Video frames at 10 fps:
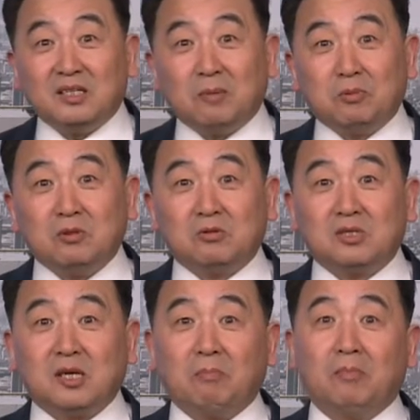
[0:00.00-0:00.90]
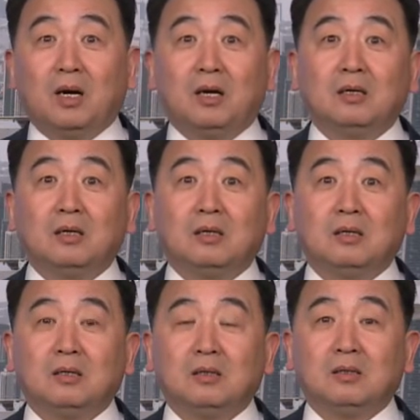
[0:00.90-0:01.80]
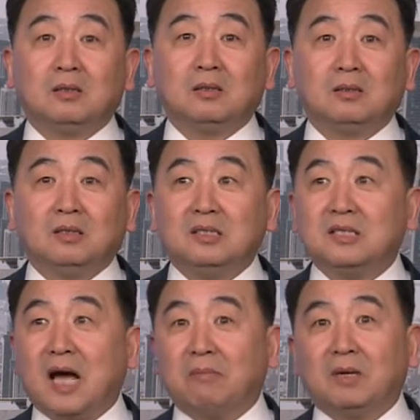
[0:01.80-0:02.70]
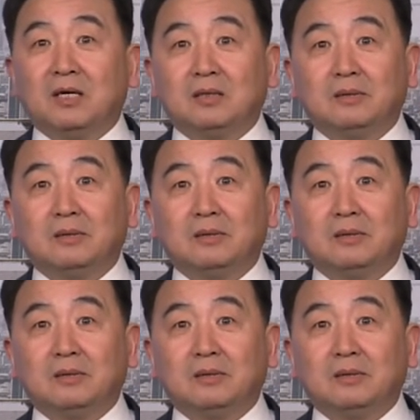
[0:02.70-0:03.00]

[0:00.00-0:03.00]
那不就是神吗？你想吗？